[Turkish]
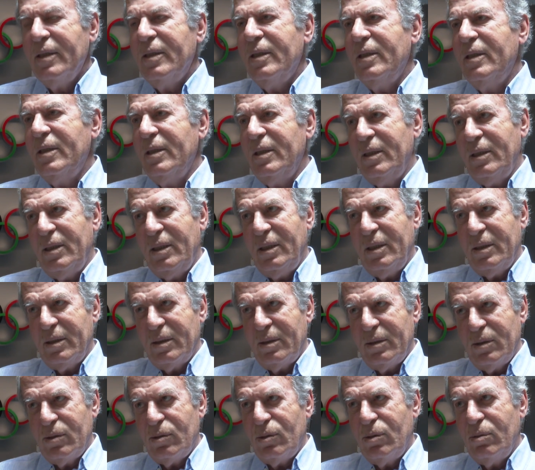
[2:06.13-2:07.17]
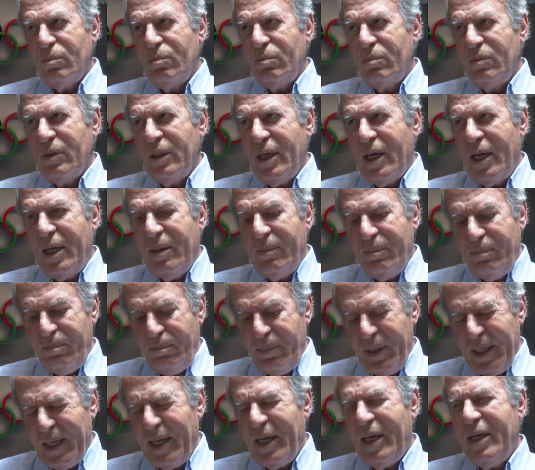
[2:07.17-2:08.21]
e, yani
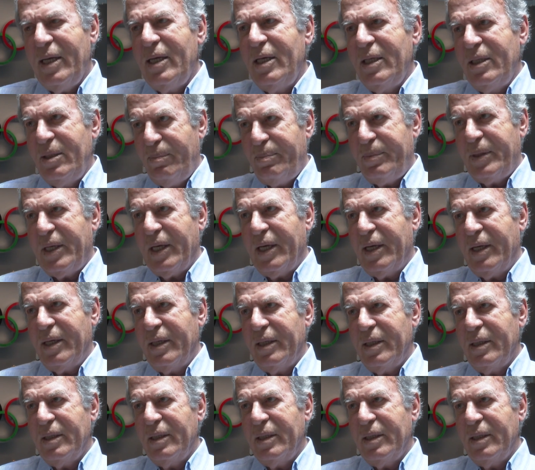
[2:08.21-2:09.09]
bir hayli dipte.